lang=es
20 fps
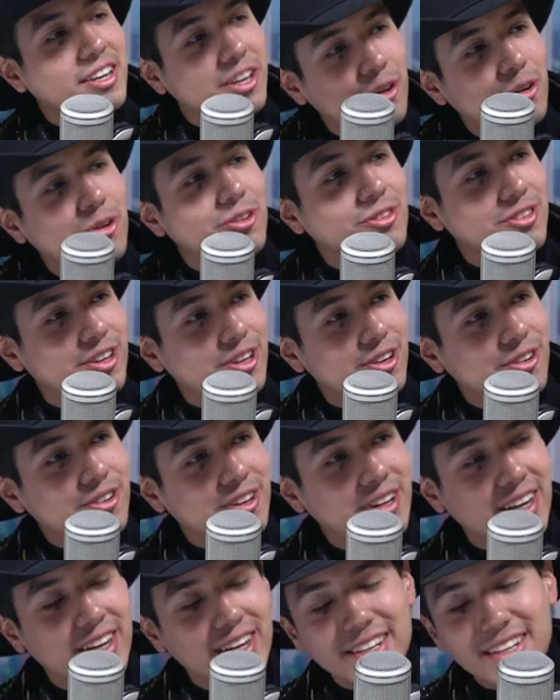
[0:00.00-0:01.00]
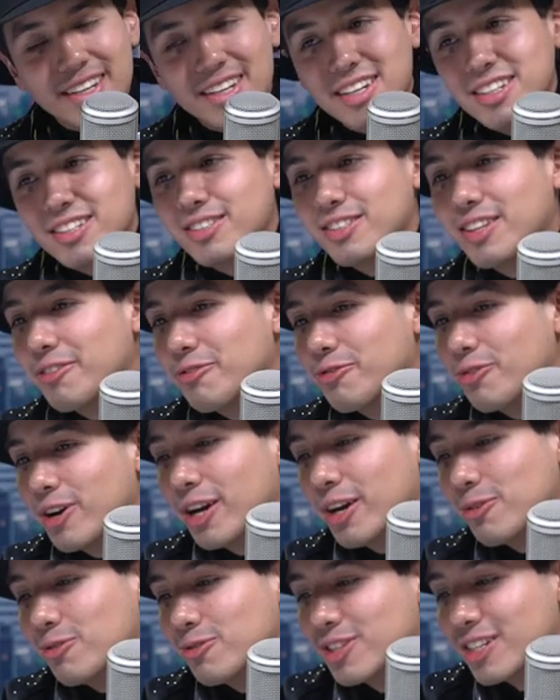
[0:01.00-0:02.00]
Quiero Contigo, que esta
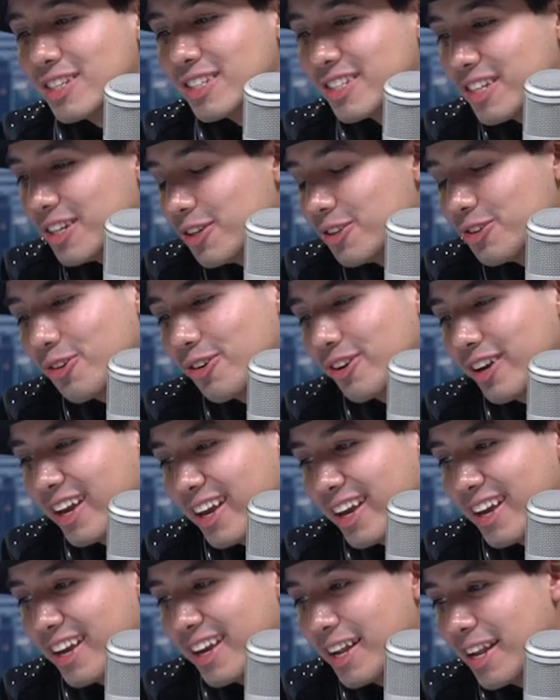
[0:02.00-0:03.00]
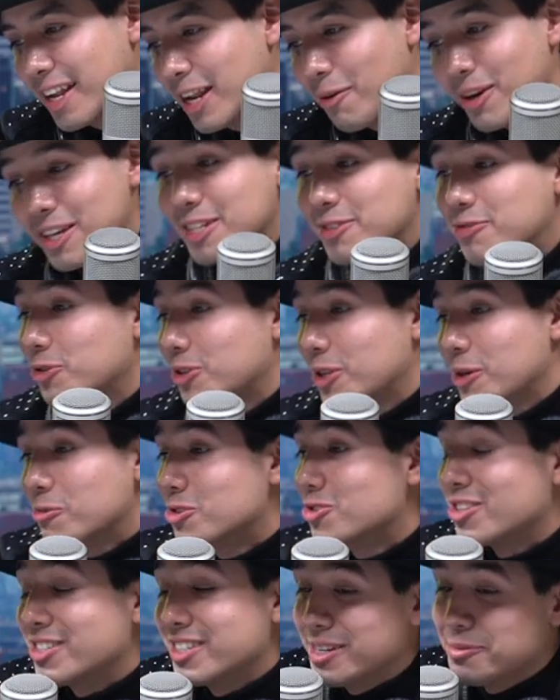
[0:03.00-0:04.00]
fue un sencillito que la verdad disfruté
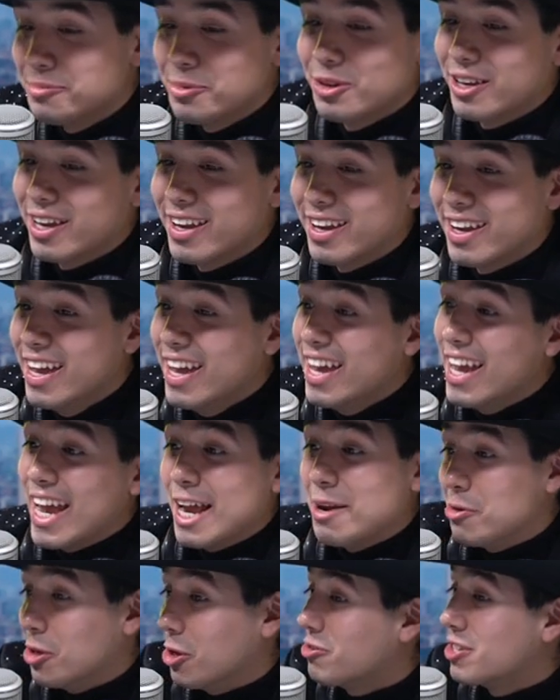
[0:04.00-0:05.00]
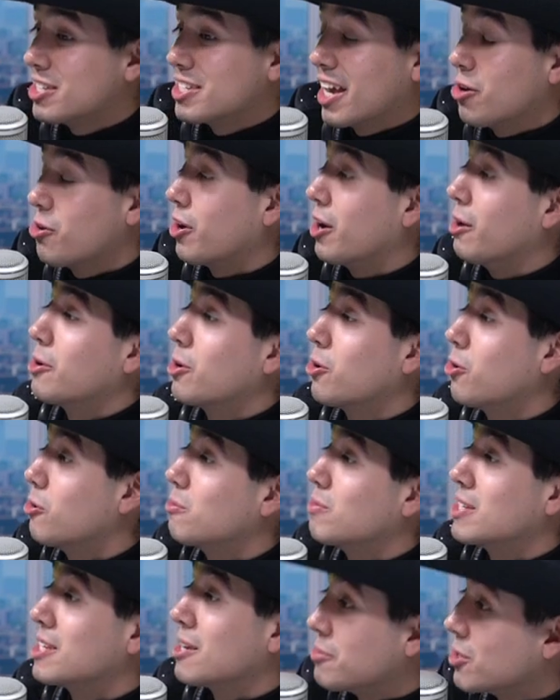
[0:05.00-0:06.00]
mucho hacer porque el video oficial lo grabé con
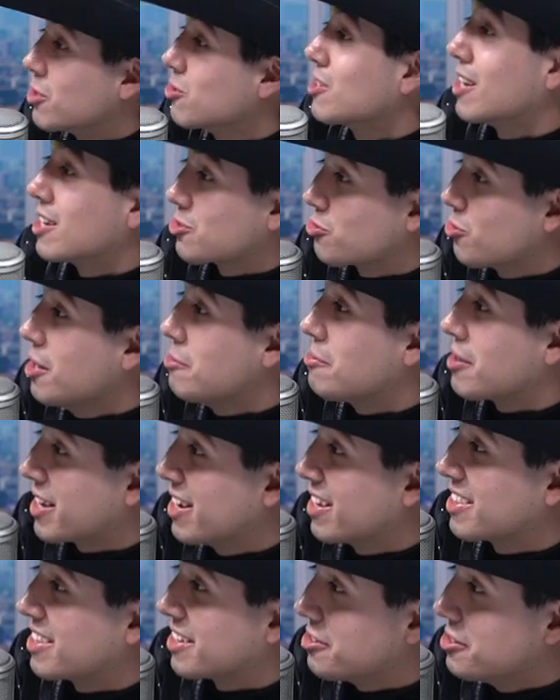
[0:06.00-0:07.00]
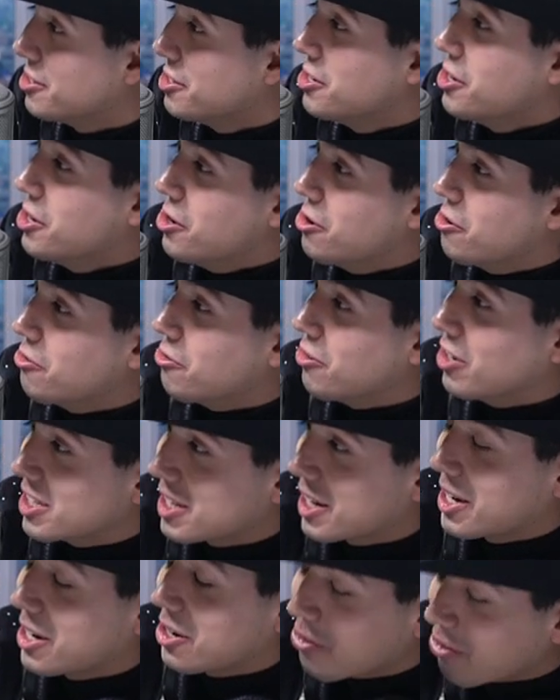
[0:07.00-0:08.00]
mis amigos de la escuela. ¡Ay, qué padre! Fue
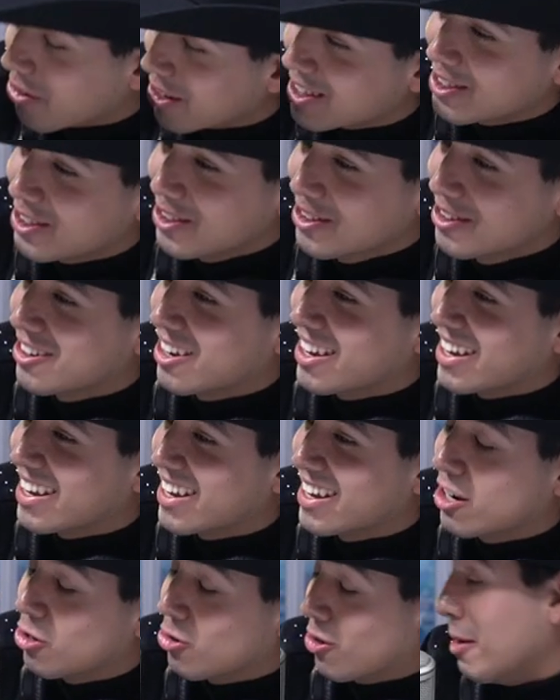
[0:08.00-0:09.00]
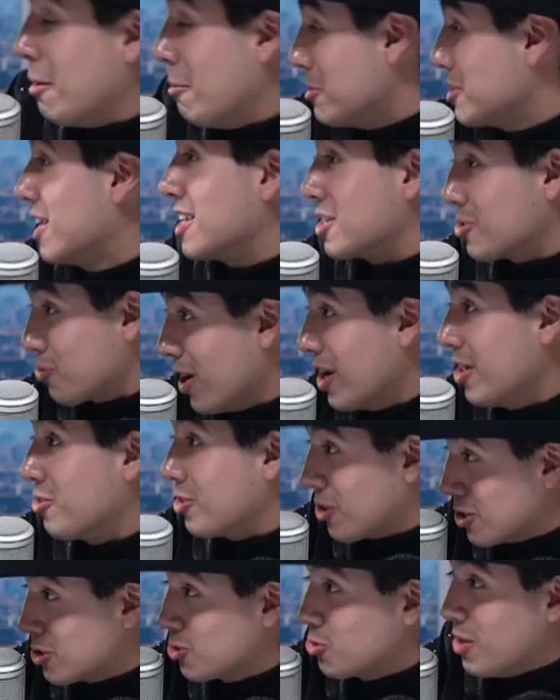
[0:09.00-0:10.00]
ese recuento. Eh, lo grabamos en la escuela
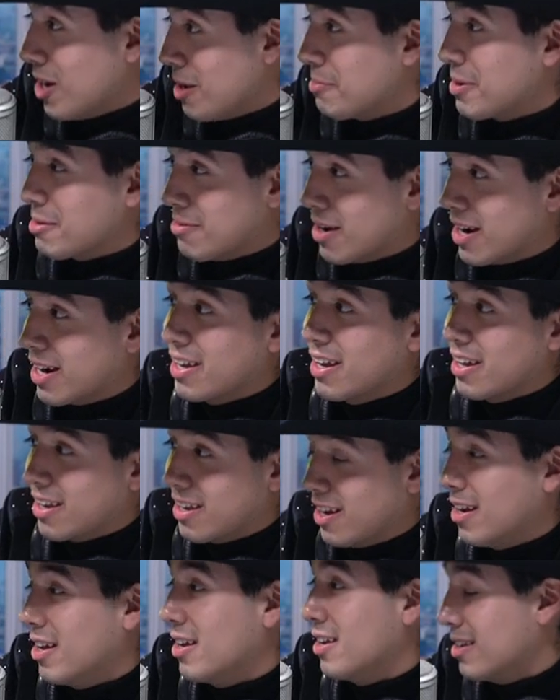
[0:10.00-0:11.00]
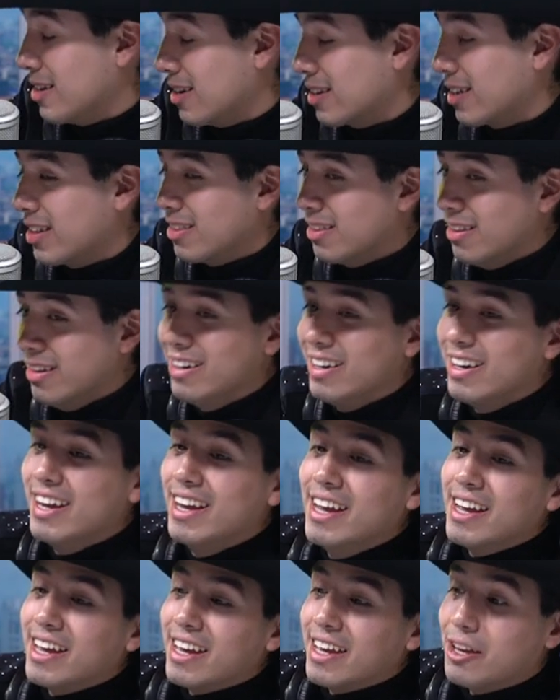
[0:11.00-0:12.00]
donde yo estuve en la primaria y en, en el kinder.
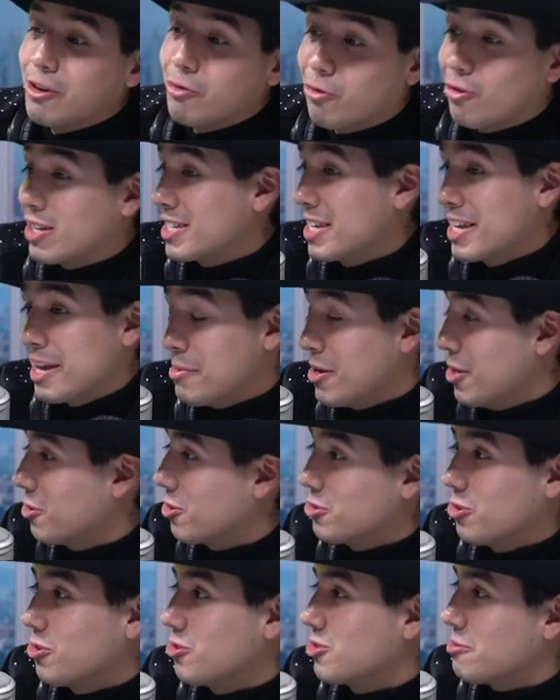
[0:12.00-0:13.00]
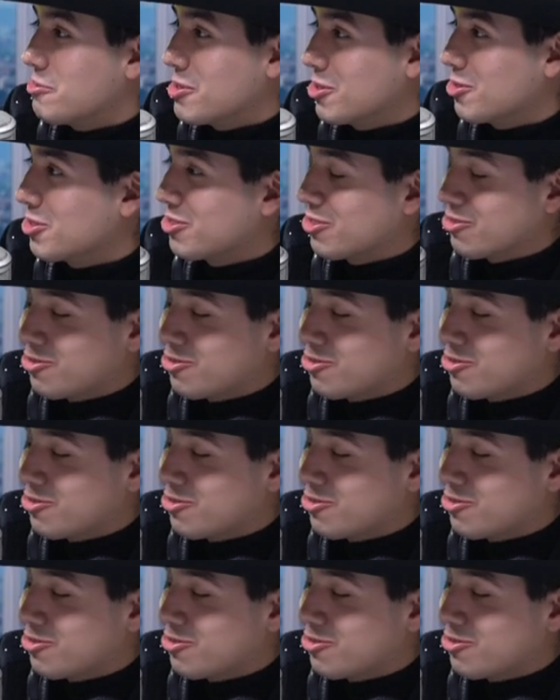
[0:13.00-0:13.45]
Y fue ese llamado con todos los amigos.